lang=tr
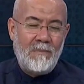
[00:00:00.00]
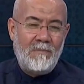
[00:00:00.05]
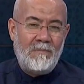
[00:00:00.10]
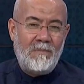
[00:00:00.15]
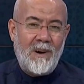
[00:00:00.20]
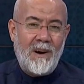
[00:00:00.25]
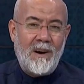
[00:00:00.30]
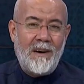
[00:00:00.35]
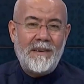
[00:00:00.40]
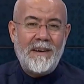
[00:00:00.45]

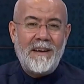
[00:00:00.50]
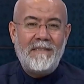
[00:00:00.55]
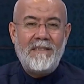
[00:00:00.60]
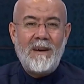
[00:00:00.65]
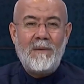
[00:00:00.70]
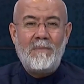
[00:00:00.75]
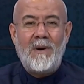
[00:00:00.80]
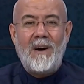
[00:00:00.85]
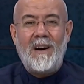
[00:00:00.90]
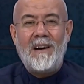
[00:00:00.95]
mana
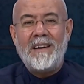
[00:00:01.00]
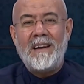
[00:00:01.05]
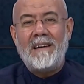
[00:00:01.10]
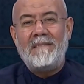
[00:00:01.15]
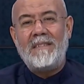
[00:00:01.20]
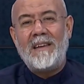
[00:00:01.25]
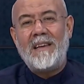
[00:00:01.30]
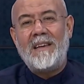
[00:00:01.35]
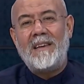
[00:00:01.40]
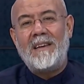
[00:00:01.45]
ve
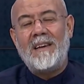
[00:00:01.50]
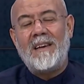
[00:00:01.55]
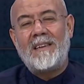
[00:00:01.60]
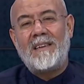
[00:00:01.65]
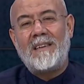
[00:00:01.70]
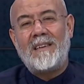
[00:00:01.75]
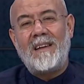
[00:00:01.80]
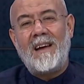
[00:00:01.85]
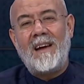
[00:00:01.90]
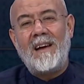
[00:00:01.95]

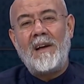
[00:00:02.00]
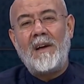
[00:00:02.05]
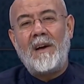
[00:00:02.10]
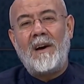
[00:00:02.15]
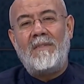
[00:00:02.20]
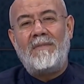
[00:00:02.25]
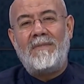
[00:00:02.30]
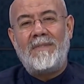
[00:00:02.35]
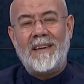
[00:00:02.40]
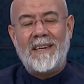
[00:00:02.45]
maneviyattan
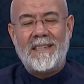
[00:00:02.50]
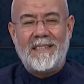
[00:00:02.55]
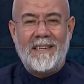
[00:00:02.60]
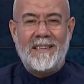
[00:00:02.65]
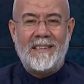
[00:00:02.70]
gaflet